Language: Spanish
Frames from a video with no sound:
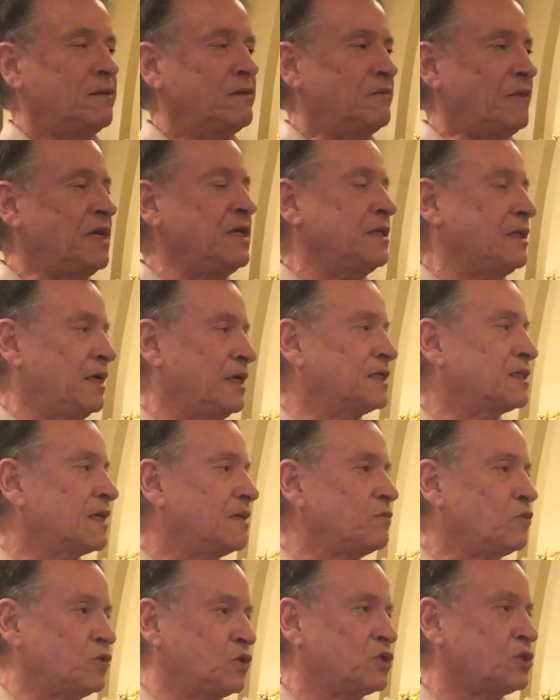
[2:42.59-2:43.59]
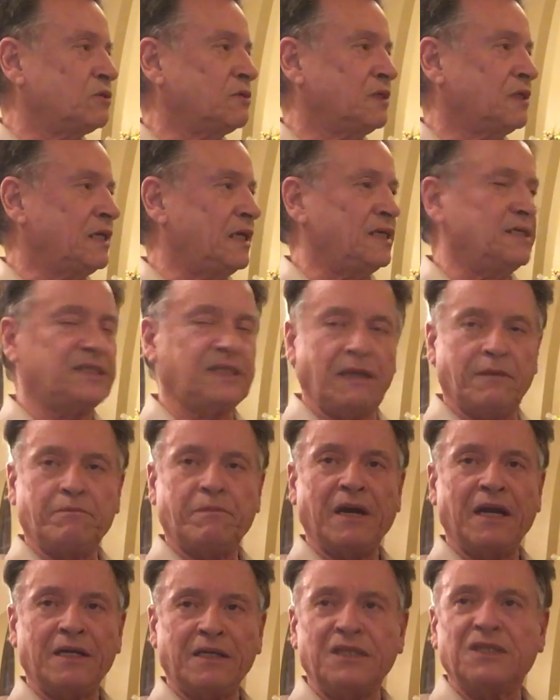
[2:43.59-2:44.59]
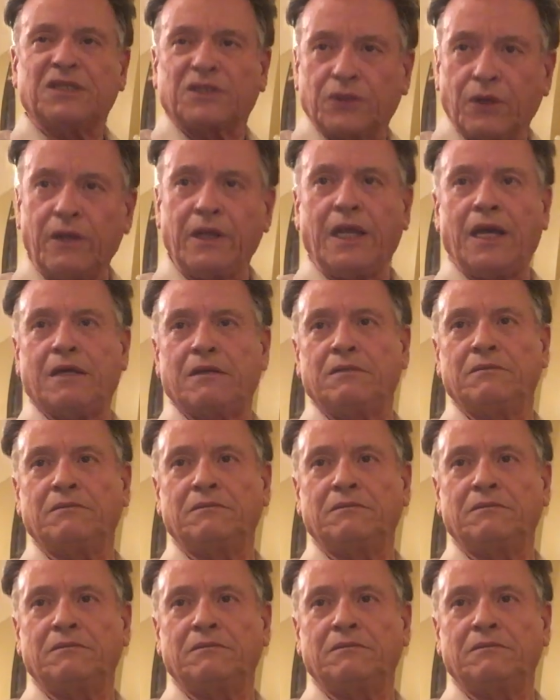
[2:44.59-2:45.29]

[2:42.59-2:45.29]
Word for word: me interesa mucho que sepan historia,